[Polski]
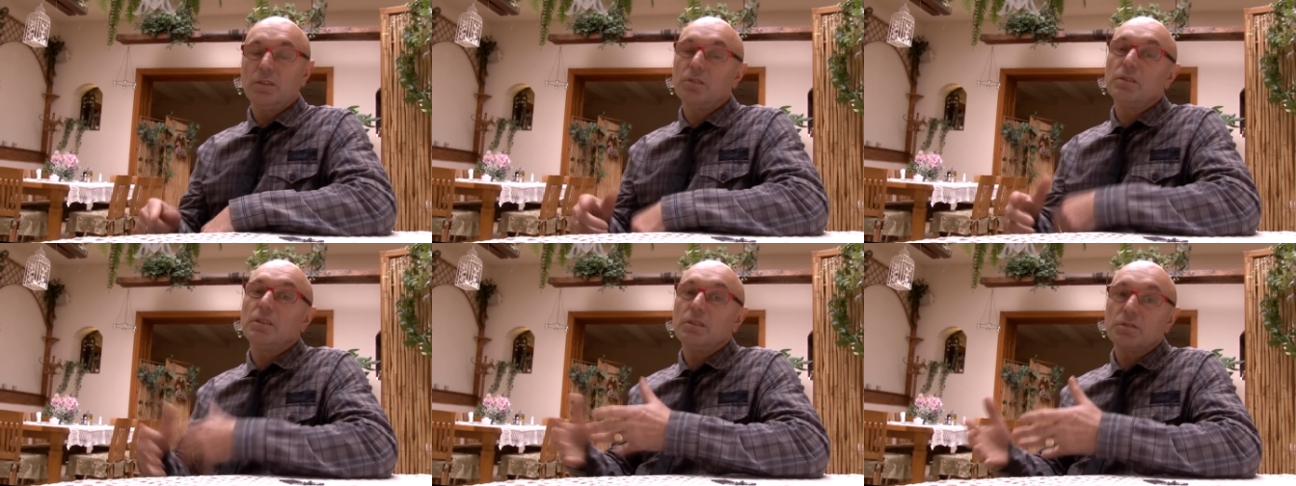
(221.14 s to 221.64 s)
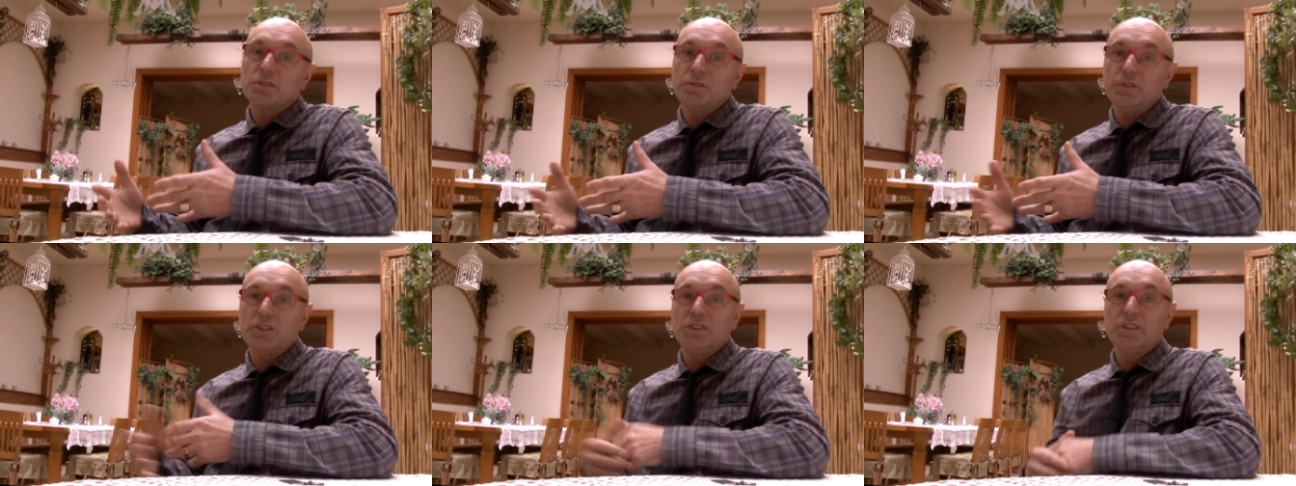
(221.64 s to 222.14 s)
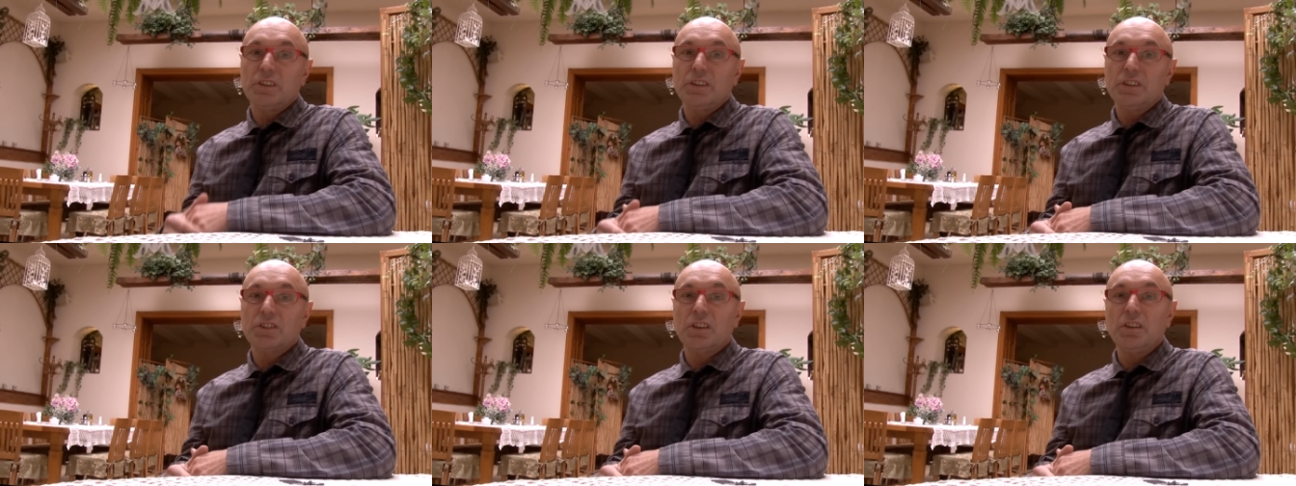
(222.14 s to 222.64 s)
No i oczywiście,
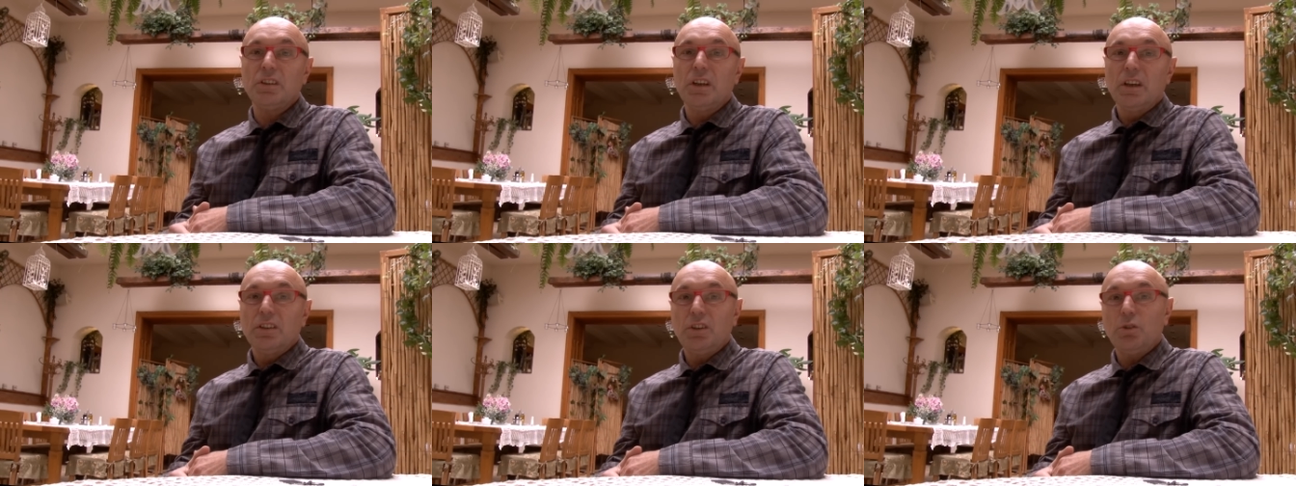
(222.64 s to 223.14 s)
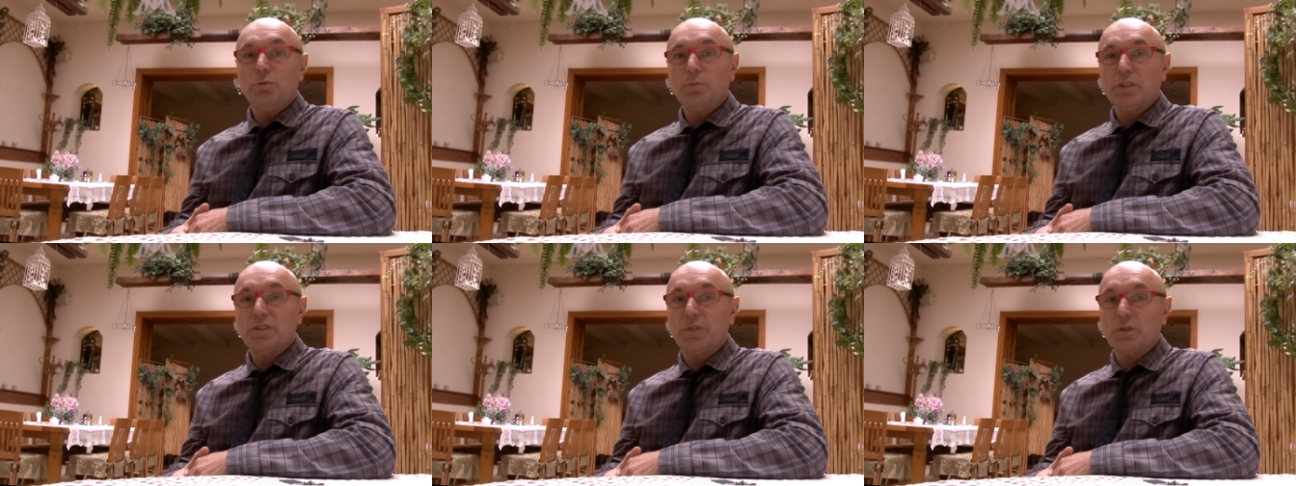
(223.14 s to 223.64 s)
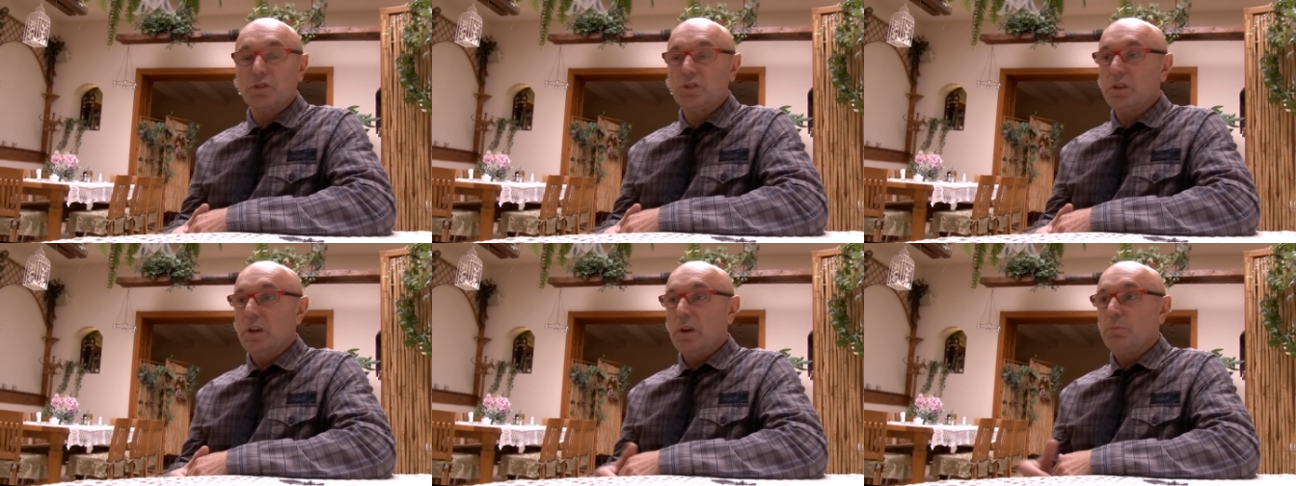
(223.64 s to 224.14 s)
jeżeli nie umiesz
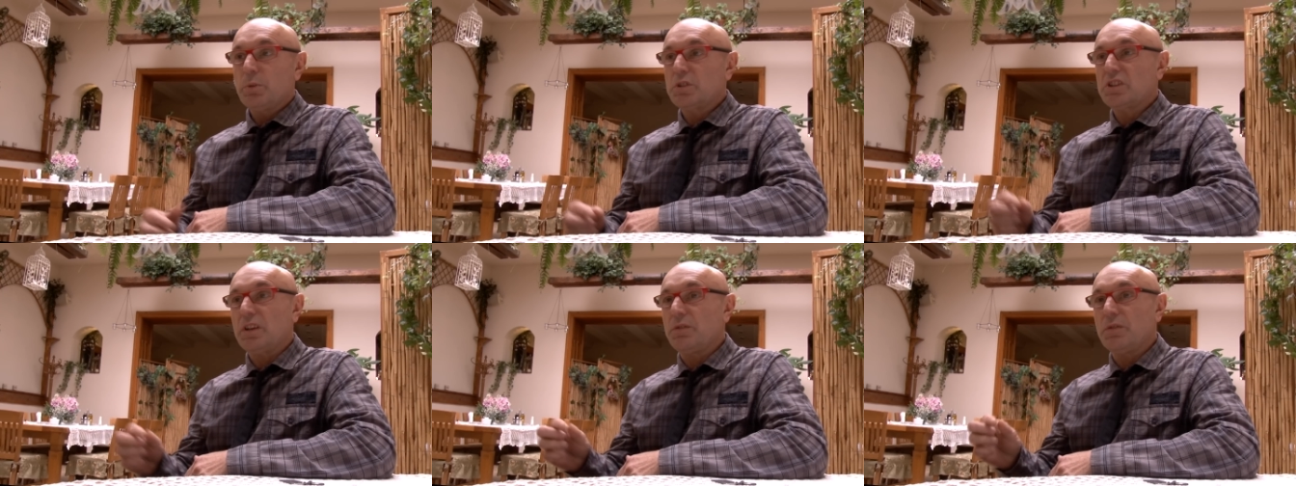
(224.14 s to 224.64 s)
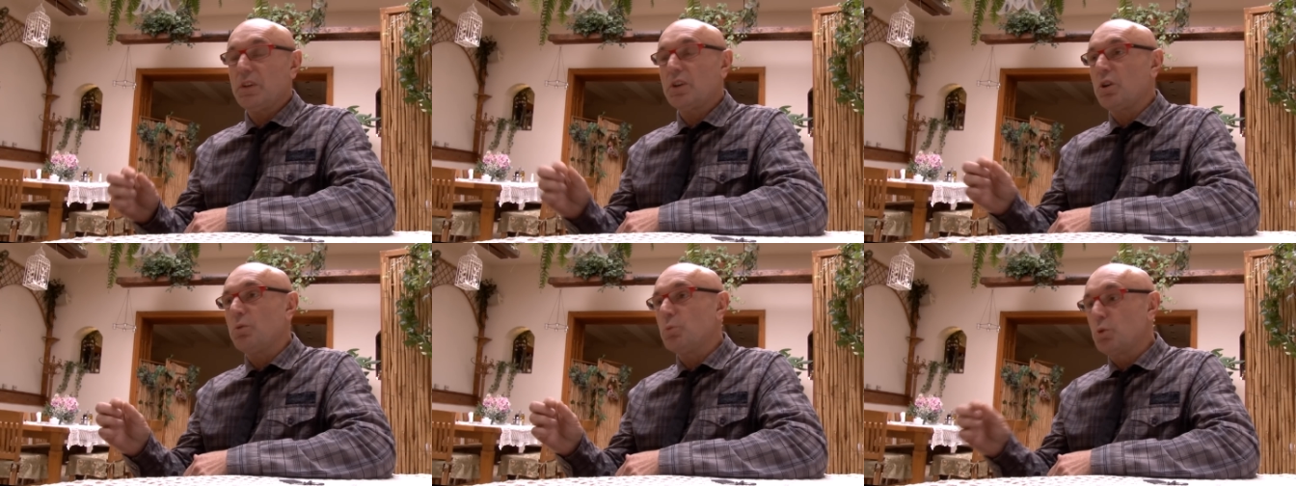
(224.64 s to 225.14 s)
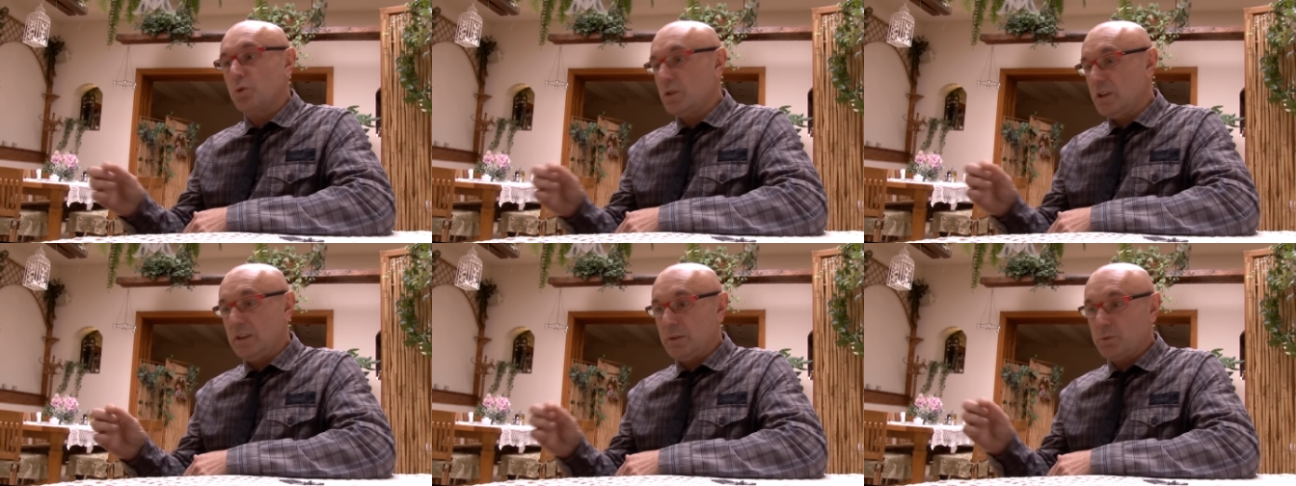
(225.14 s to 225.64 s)
stworzyć podstawowej
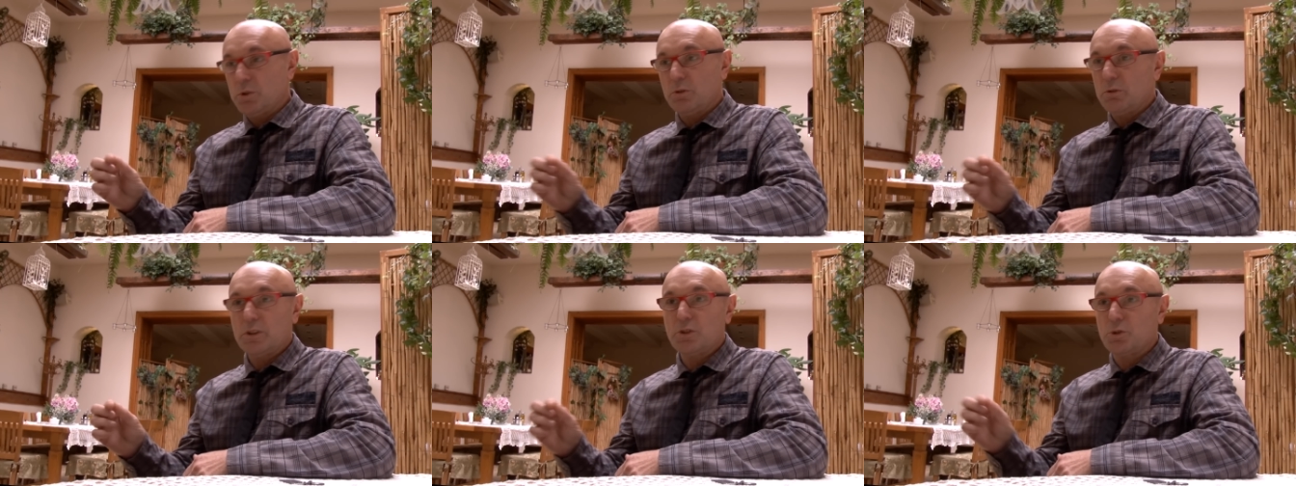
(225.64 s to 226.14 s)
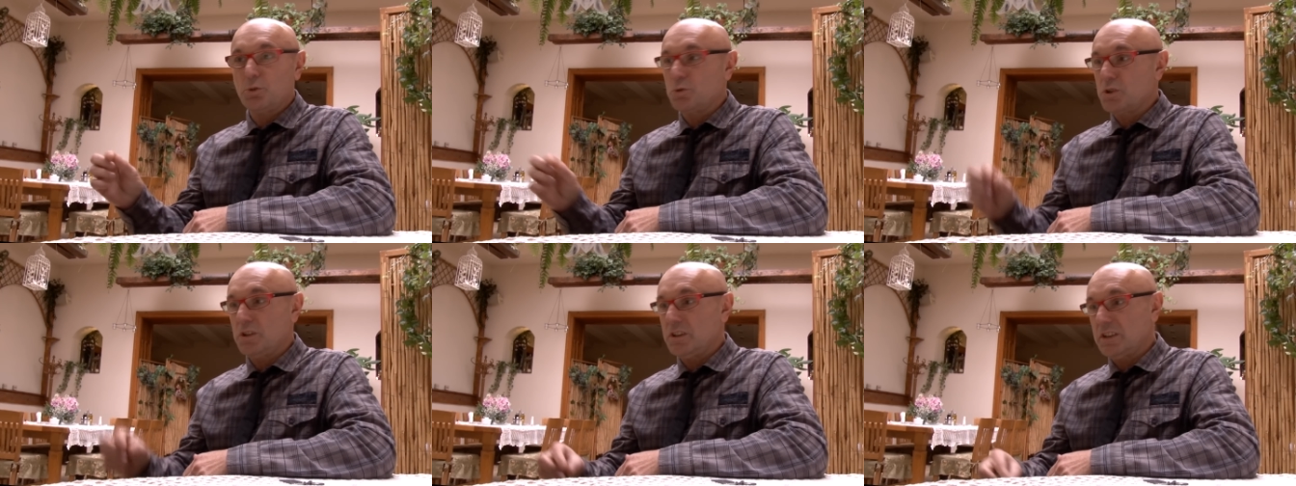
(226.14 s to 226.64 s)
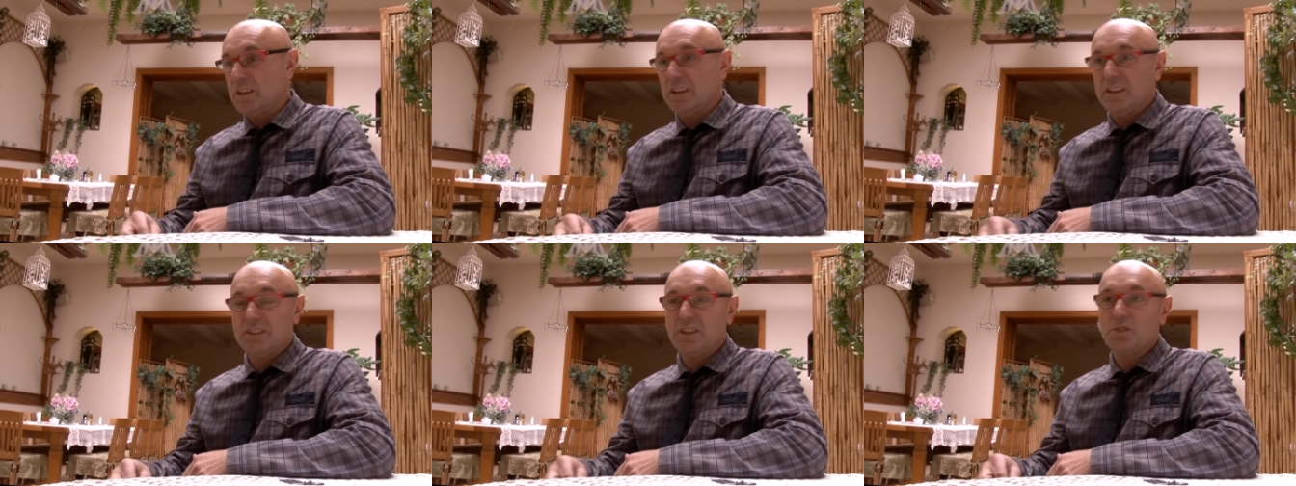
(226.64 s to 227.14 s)
komórki, na przykład sztucznie, z
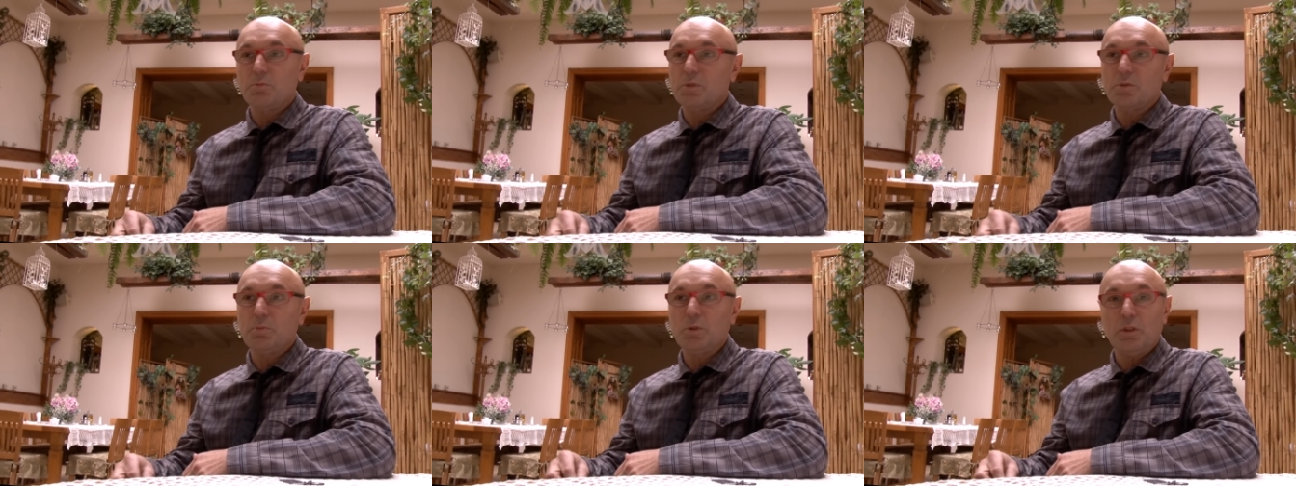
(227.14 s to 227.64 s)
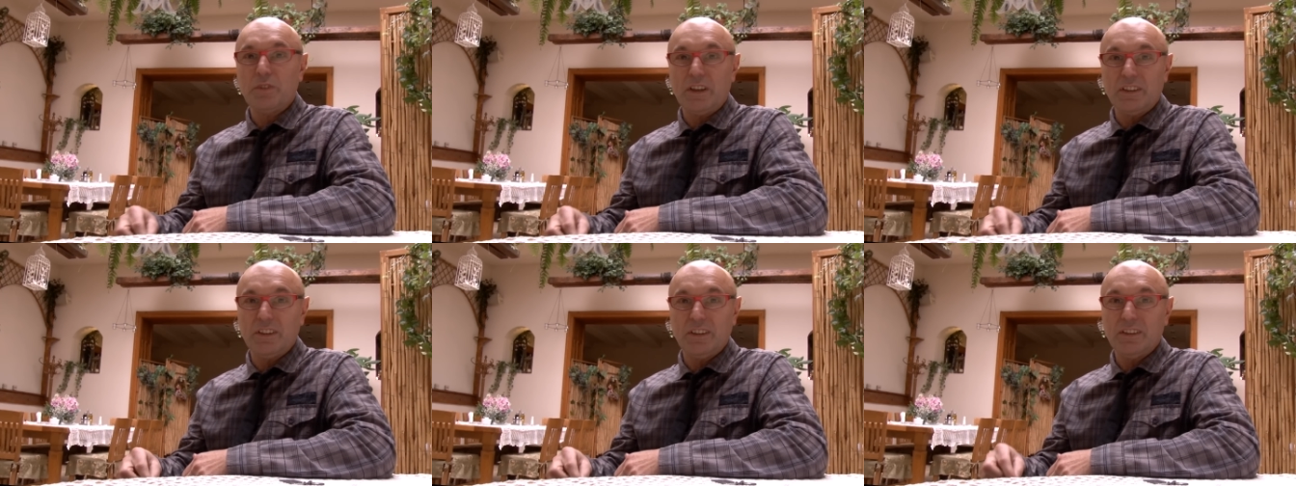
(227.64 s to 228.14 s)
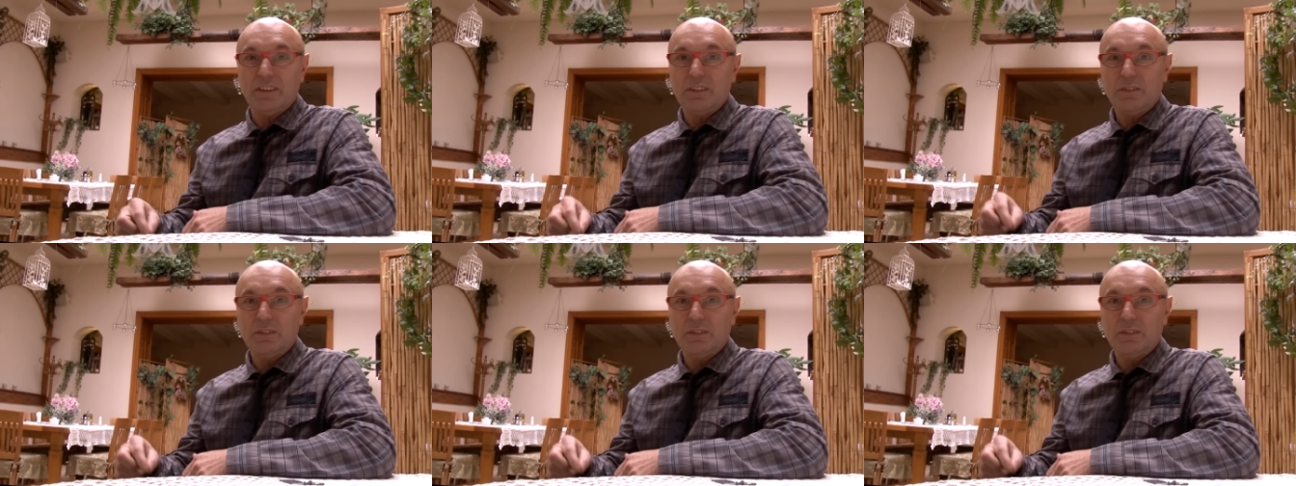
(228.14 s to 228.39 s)
jakiej jesteśmy zbudowani,